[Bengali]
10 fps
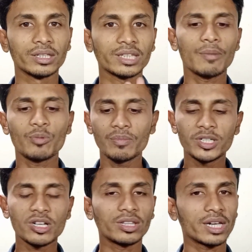তারপরে
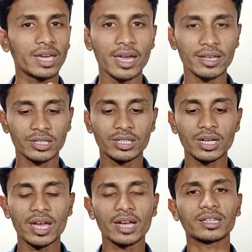বিষয় থাকে
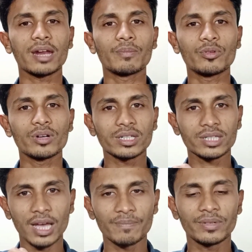হ্যাশট্যাগ তারপরে
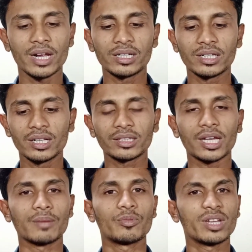সাবটাইটেল
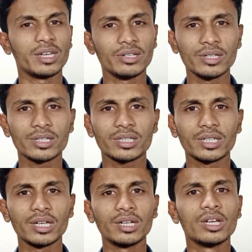তারপরে
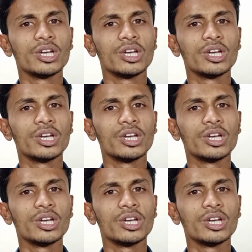ইন্ডিস্ক্রিন